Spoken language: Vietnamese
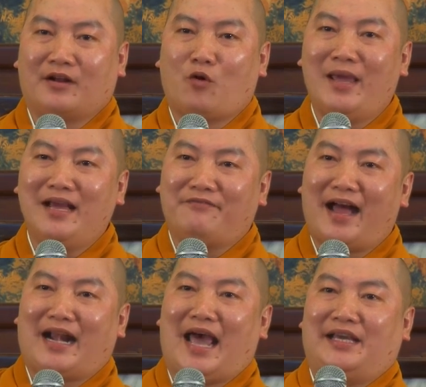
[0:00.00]
của biến
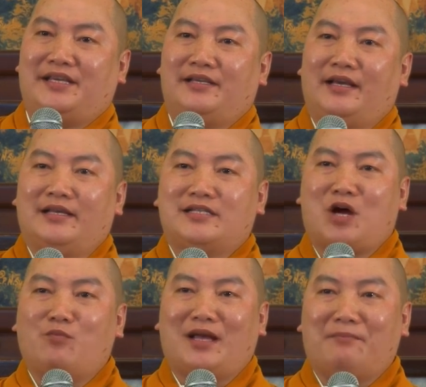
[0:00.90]
văn này
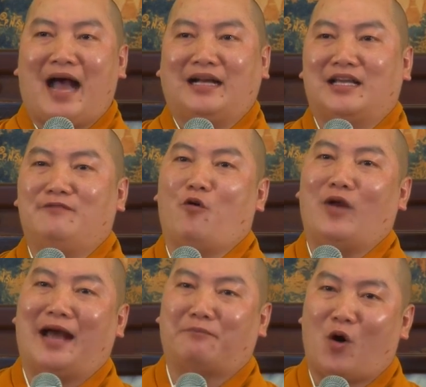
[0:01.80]
trong cái bản kinh Vu
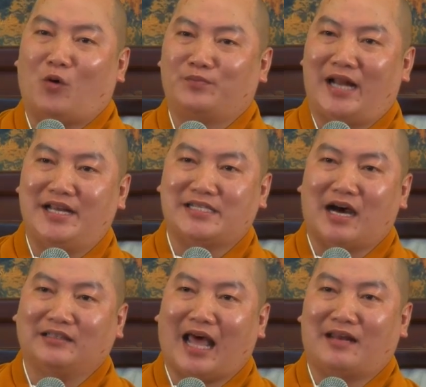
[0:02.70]
Lan Bồn để
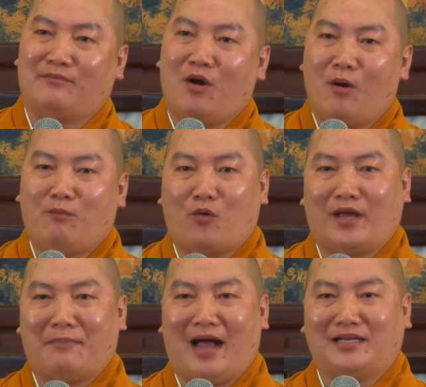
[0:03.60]
trở thành một
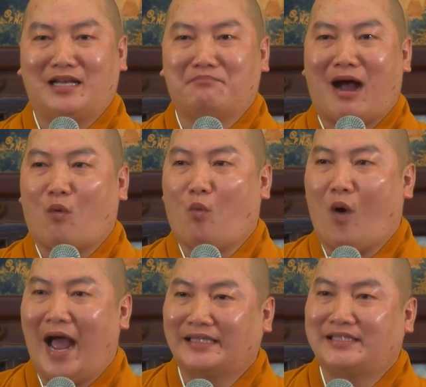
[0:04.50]
cái bản kinh mà
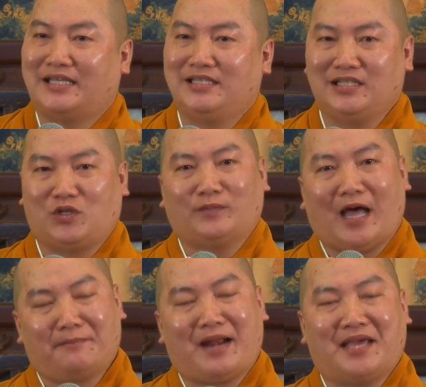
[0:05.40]
hoàn chỉnh như chúng
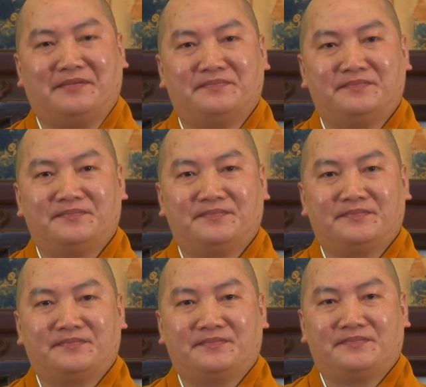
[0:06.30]
ta hôm nay.
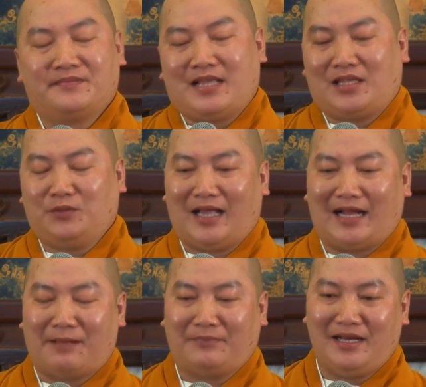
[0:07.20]
Và chúng ta
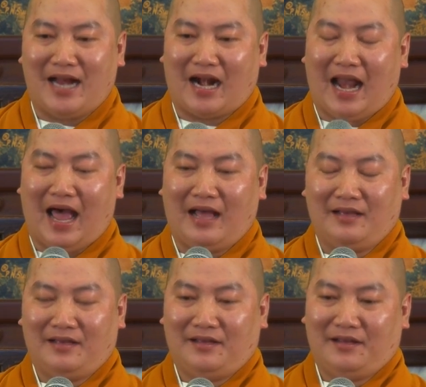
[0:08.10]
cảm thấy rằng
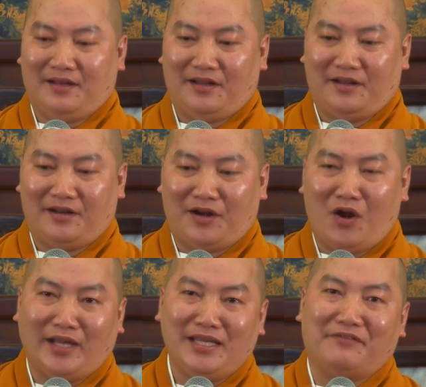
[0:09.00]
là
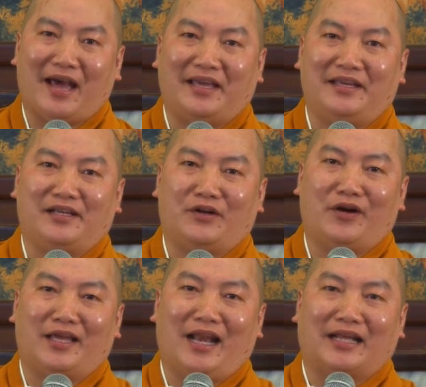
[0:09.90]
nói như vậy
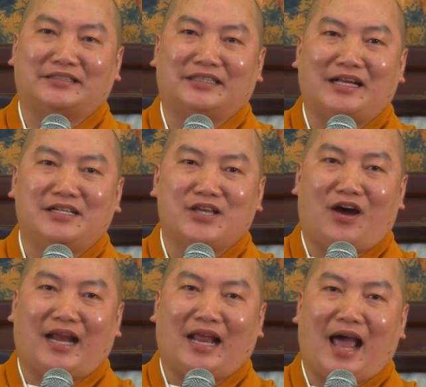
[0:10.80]
có nghĩa là người ta cứ
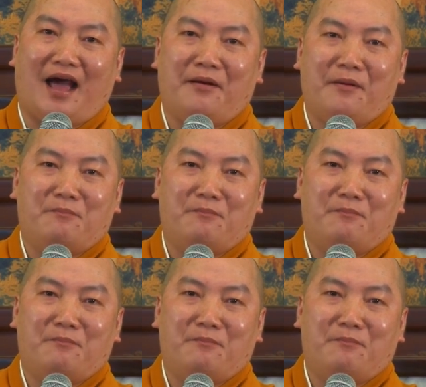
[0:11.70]
cho này là